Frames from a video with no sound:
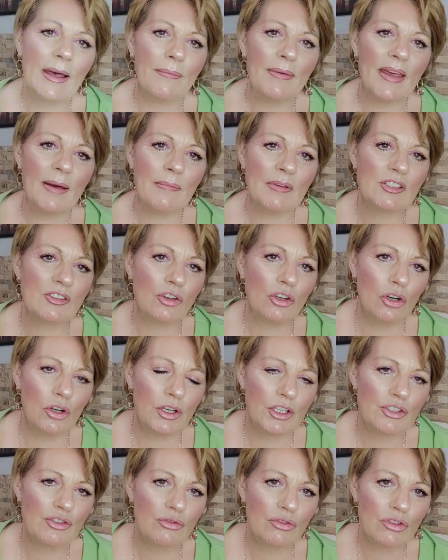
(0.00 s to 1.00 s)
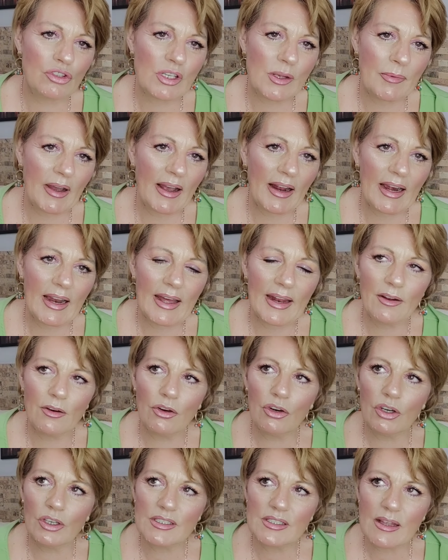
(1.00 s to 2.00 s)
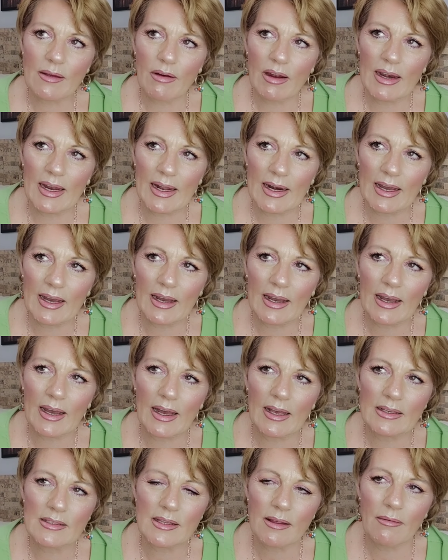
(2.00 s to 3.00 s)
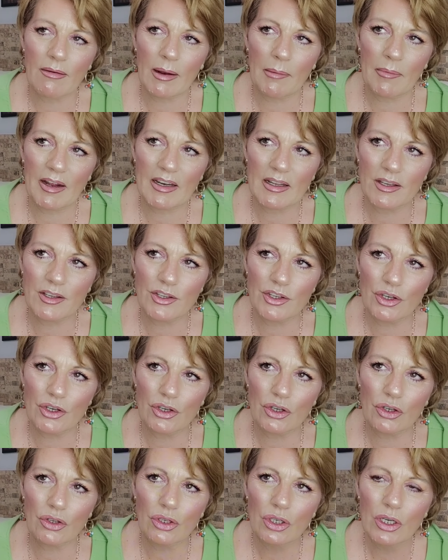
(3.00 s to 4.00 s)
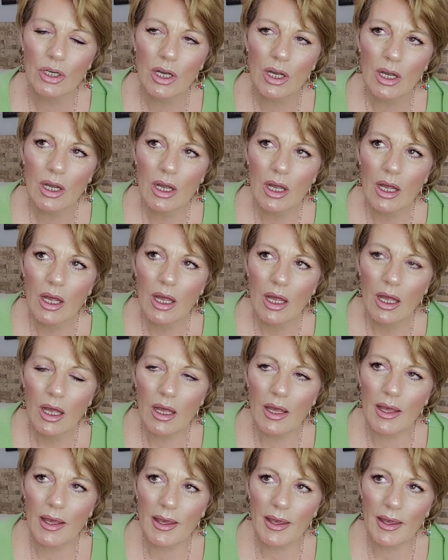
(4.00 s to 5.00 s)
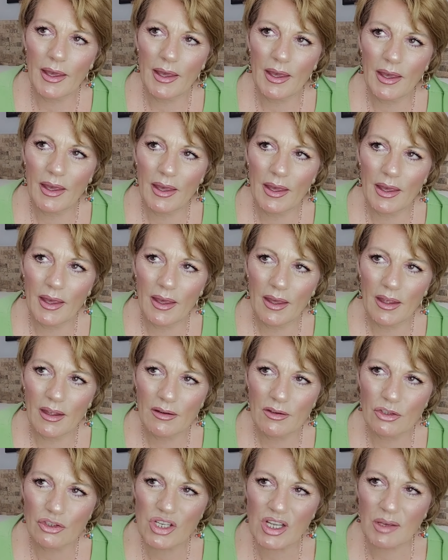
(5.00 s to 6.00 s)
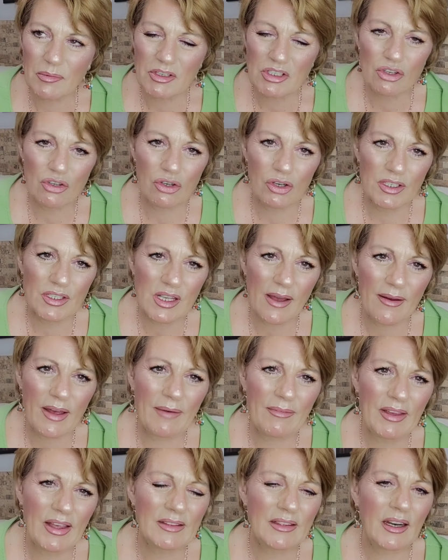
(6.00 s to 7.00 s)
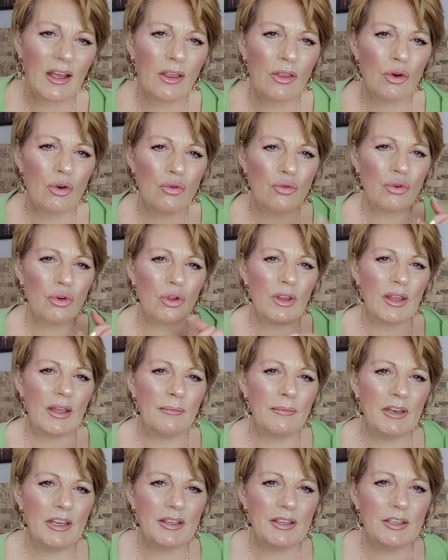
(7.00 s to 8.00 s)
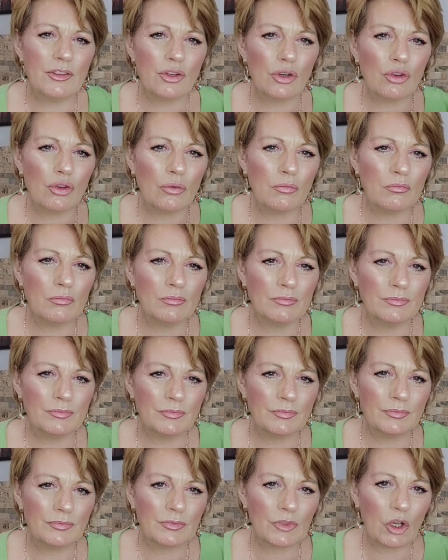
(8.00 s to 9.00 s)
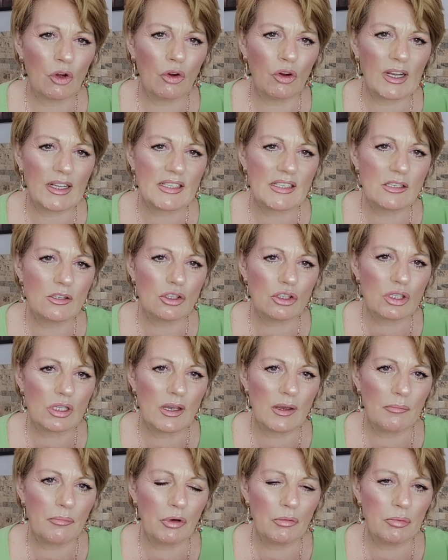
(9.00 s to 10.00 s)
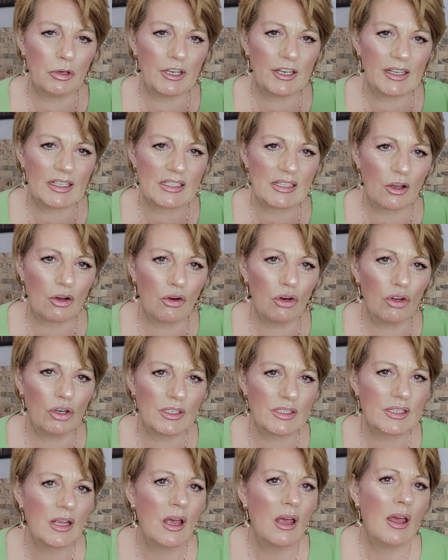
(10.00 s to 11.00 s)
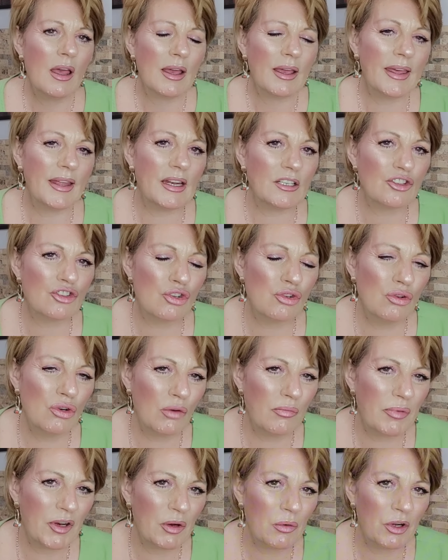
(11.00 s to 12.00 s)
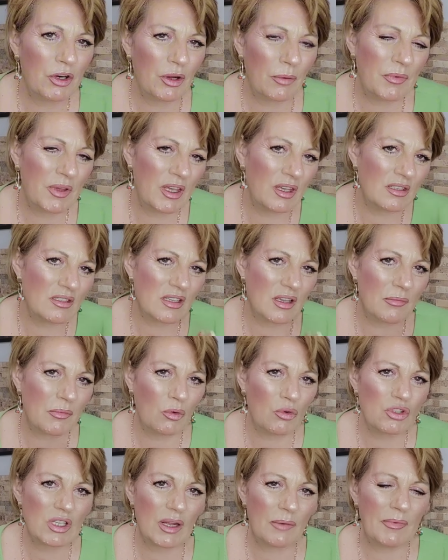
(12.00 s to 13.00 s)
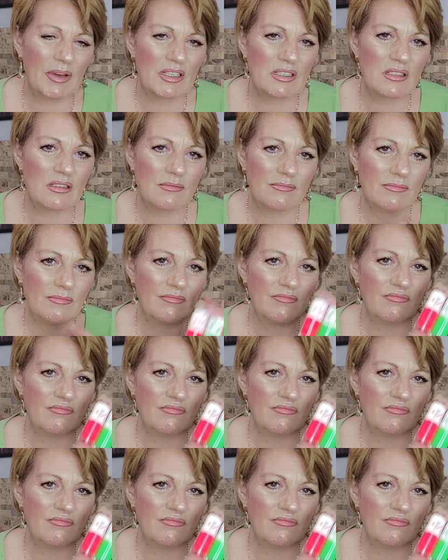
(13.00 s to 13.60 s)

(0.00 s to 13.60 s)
había más colores, un rosa más claro, estaba el naranja, estaba el amarillo, eh, no sé qué más colores. Habían traído uno de brillito con, con cachitos de purpurinas de colores, que era chulo, pero bueno, a mí es que me gustan más